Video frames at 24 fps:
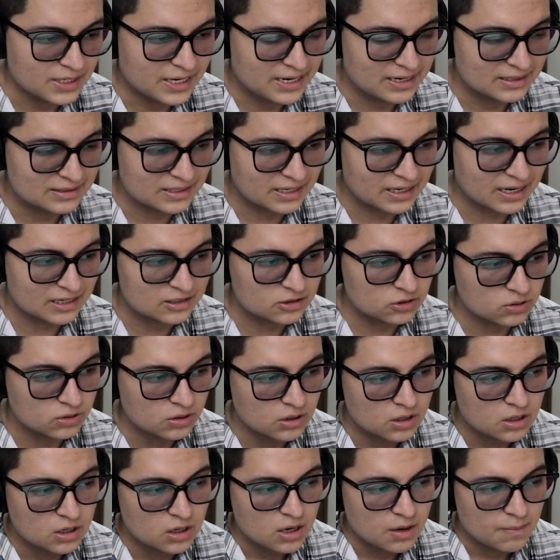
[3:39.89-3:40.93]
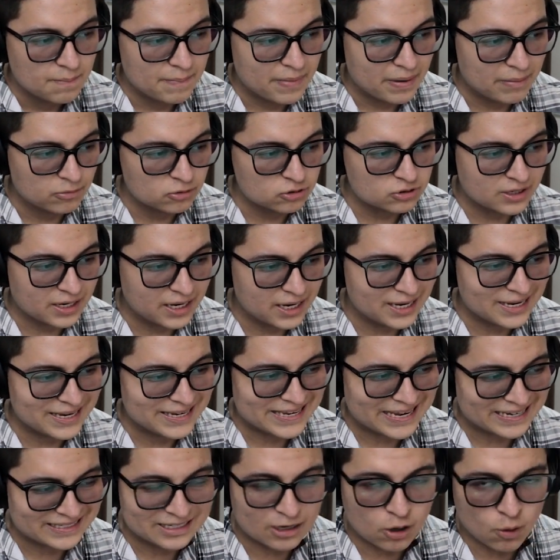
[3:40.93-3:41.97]
En este caso, vemos que
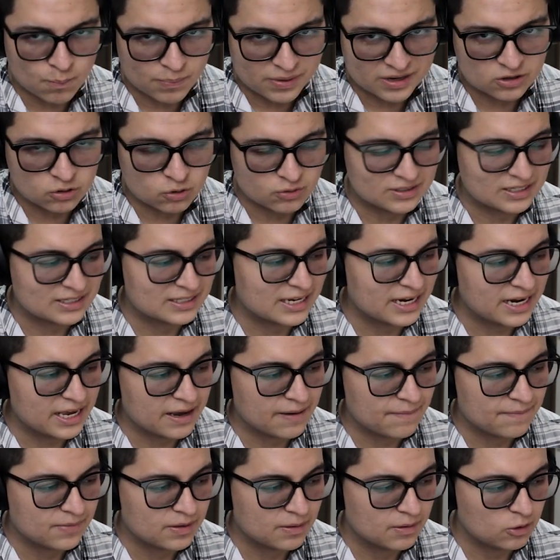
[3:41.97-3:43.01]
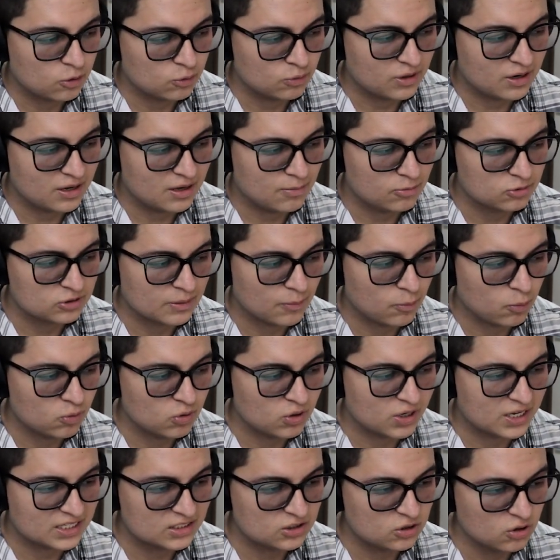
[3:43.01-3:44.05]
ya se completó esta tarea. Nos dirigimos a
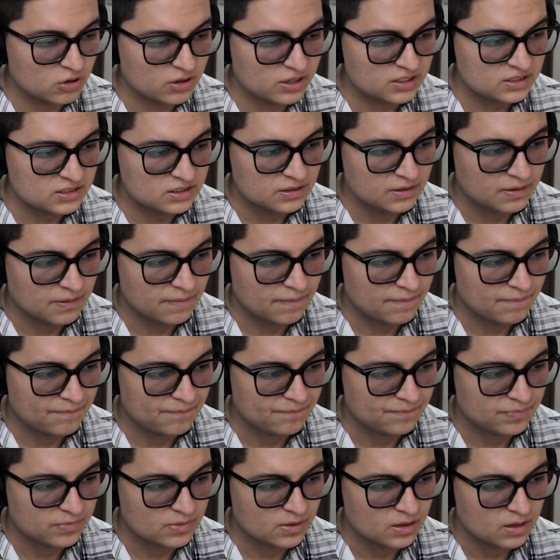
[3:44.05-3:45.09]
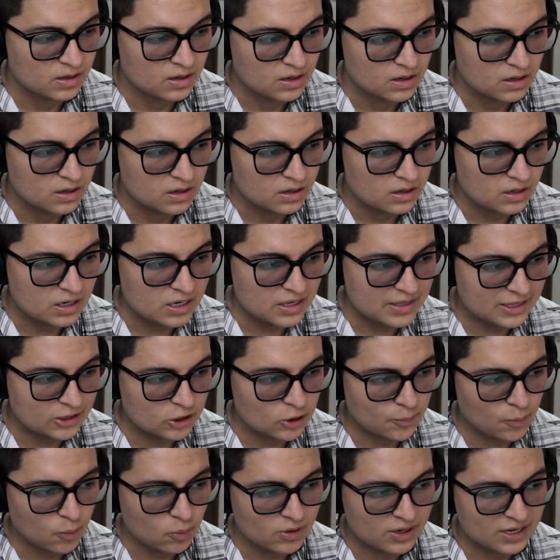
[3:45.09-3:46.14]
publicaciones y
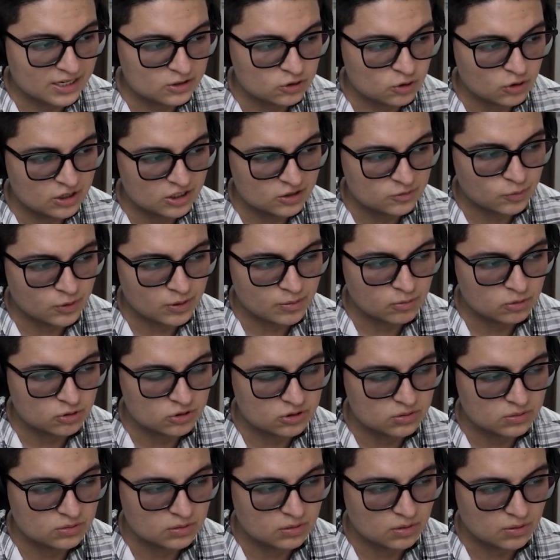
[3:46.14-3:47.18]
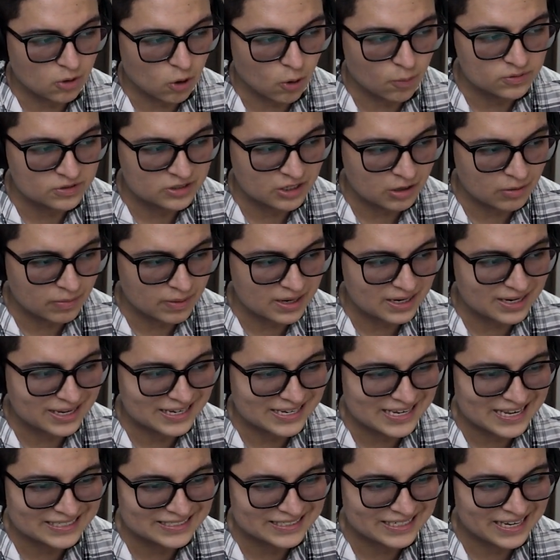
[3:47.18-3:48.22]
dentro de publicaciones podemos observar
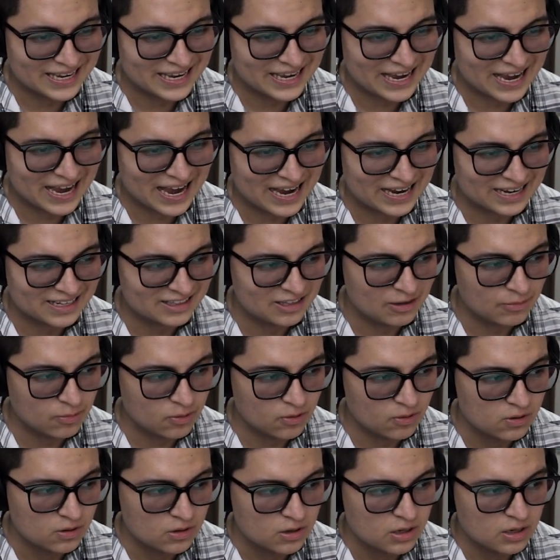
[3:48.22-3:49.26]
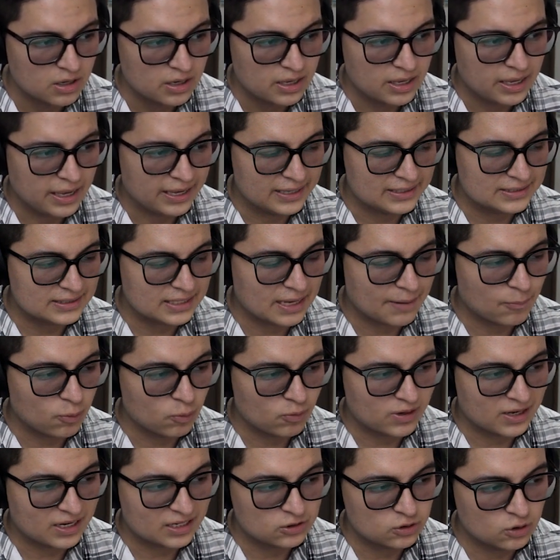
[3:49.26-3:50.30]
que ya se activó esta
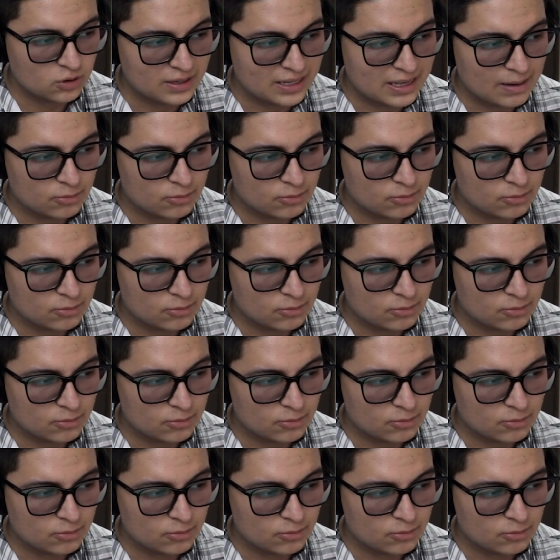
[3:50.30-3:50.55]
publicación.